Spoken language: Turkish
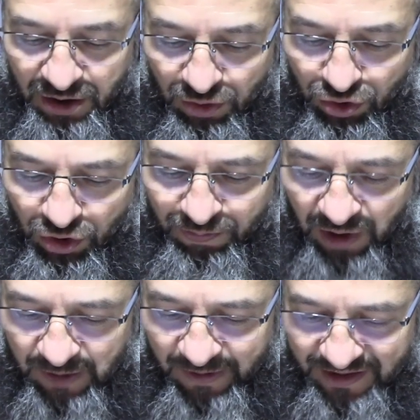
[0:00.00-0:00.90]
Hüküm
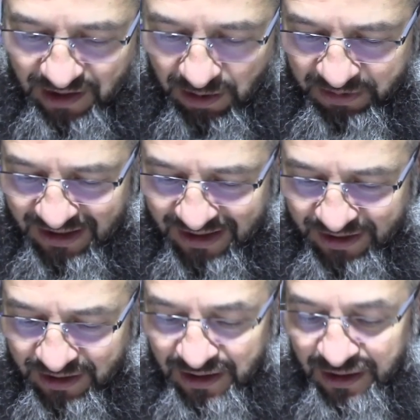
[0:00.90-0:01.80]
bakmaya
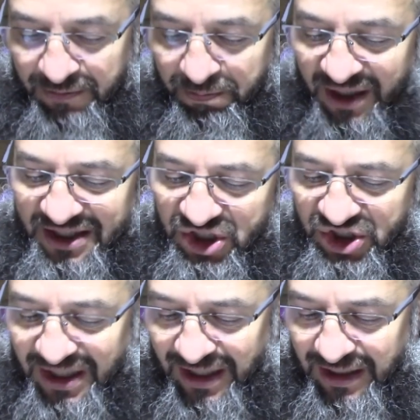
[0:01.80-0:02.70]
tabiyken
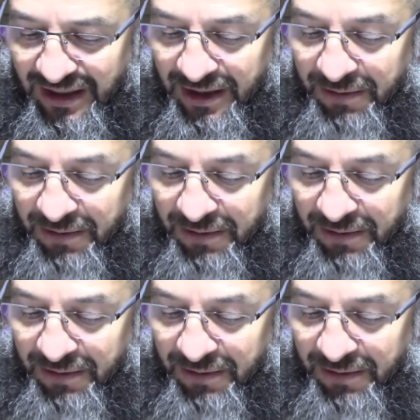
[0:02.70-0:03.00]
bakış da